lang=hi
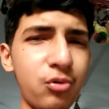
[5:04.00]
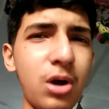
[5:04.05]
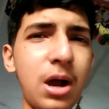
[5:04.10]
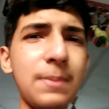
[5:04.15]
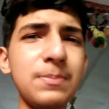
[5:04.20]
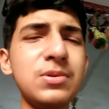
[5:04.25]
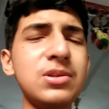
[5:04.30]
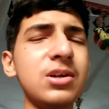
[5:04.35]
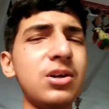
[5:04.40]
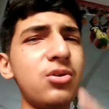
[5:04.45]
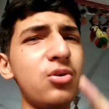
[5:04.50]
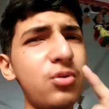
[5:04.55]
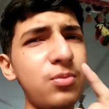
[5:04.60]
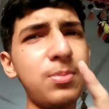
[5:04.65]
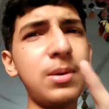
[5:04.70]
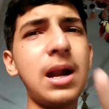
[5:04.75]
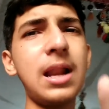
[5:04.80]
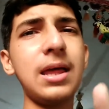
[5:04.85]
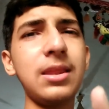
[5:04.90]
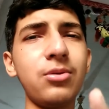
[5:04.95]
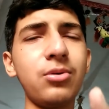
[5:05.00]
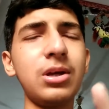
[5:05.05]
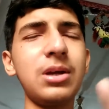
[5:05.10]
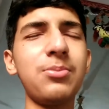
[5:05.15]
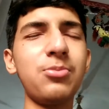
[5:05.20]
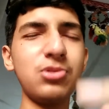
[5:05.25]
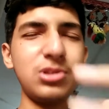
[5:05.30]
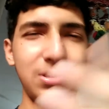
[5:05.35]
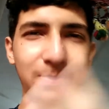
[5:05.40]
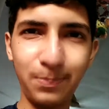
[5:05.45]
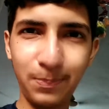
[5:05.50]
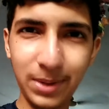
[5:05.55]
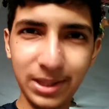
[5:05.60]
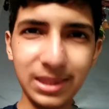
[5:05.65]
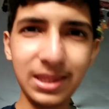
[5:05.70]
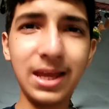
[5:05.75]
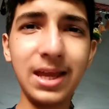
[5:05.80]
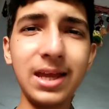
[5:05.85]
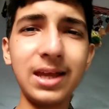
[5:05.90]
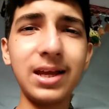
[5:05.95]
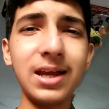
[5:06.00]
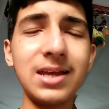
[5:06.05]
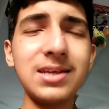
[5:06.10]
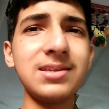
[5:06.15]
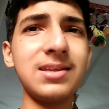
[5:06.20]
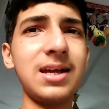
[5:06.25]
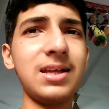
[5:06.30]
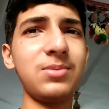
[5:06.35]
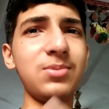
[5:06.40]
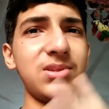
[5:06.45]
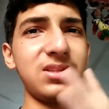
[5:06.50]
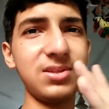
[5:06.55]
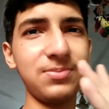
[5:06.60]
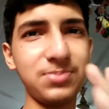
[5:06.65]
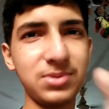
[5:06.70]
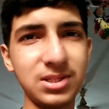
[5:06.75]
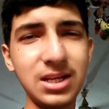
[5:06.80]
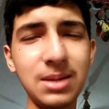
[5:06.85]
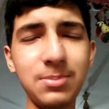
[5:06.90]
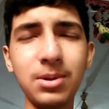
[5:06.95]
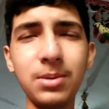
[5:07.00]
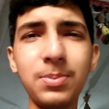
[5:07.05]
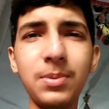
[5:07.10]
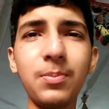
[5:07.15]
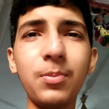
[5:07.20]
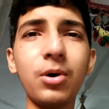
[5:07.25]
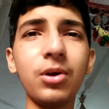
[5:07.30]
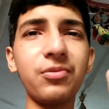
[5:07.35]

वो आप ज़रूर बढ़ा दोगे मुझे पता है गाइज आज मैं सब्सक्राइबर पर